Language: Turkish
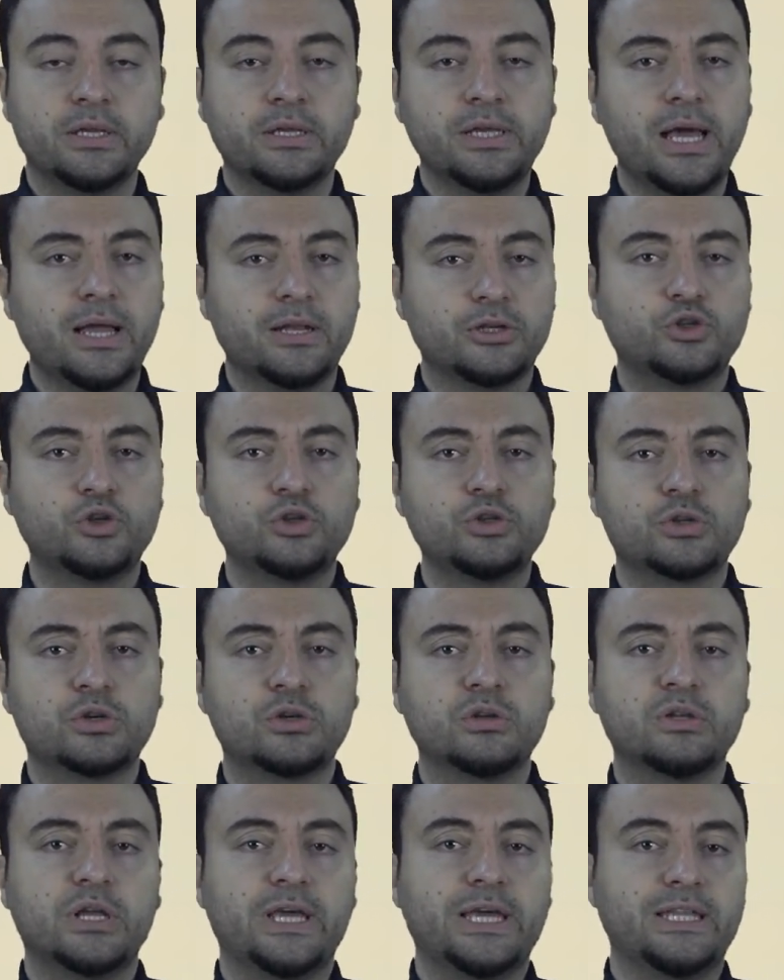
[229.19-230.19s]
Yani
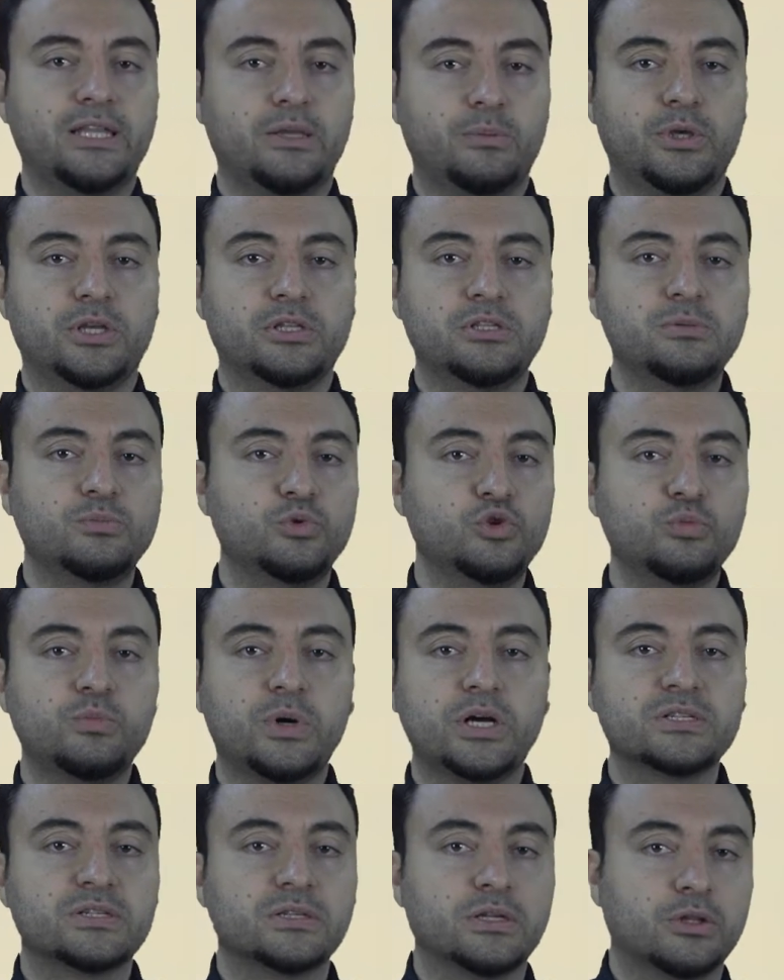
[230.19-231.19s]
çocuk edebiyatı bunu
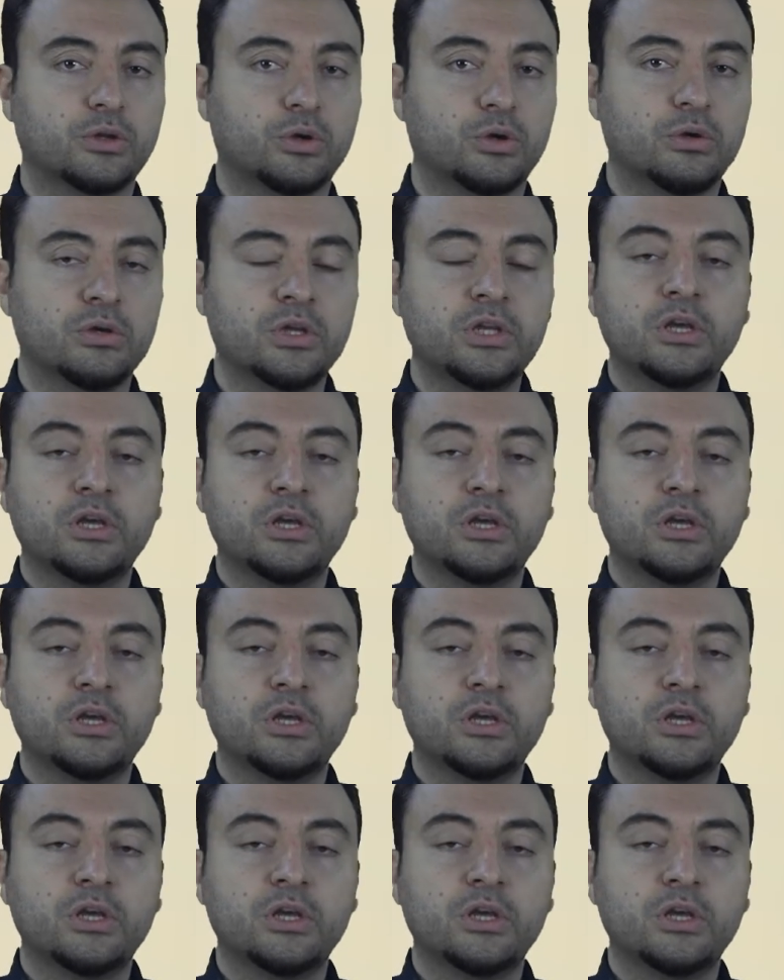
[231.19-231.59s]
baz alıyor.